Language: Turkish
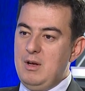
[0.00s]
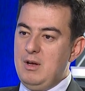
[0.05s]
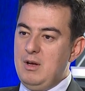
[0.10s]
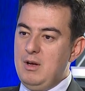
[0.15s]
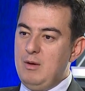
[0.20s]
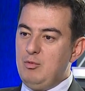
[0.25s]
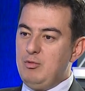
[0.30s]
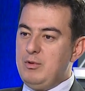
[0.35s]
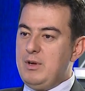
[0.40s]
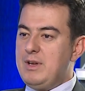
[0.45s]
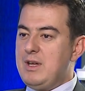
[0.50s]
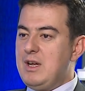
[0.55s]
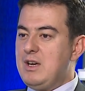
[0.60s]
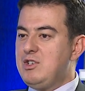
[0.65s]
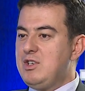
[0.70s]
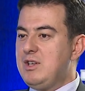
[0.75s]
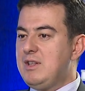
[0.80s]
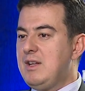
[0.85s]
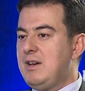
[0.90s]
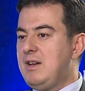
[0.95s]
Ee, bunlar
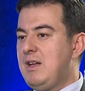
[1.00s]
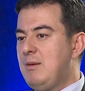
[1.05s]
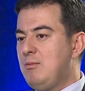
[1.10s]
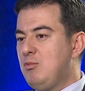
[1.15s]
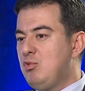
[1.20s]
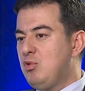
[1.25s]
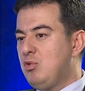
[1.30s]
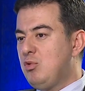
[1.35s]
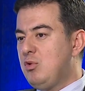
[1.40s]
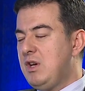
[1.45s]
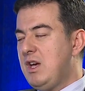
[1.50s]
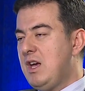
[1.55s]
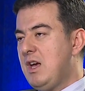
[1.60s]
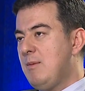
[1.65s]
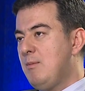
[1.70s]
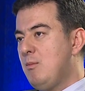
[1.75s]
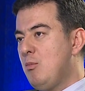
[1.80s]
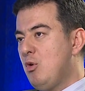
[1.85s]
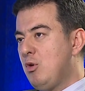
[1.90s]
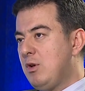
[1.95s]
gerçekten hem Türkiye
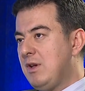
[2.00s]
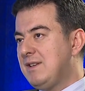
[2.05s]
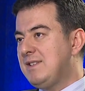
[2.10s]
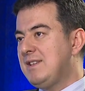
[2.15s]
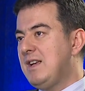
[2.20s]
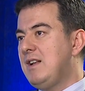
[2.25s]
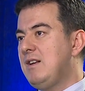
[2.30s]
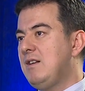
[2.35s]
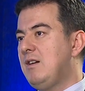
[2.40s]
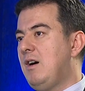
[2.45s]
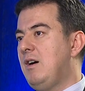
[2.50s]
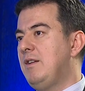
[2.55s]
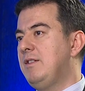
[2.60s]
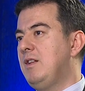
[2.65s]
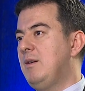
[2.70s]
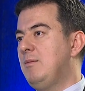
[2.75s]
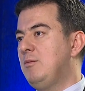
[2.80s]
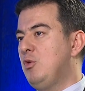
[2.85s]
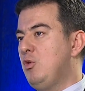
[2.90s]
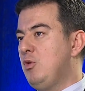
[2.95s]
hem bölgesel
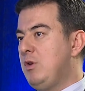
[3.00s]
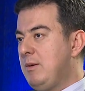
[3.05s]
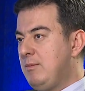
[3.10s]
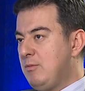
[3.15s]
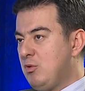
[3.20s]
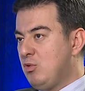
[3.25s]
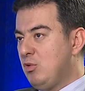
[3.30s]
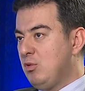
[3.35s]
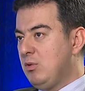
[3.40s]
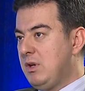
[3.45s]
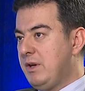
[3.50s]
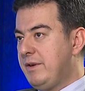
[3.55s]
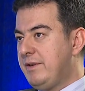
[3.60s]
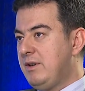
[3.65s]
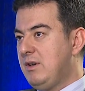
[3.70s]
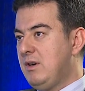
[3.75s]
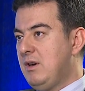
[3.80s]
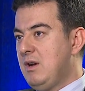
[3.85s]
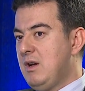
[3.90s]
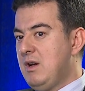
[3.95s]
anlamda önemli
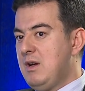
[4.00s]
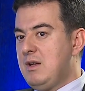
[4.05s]
konular.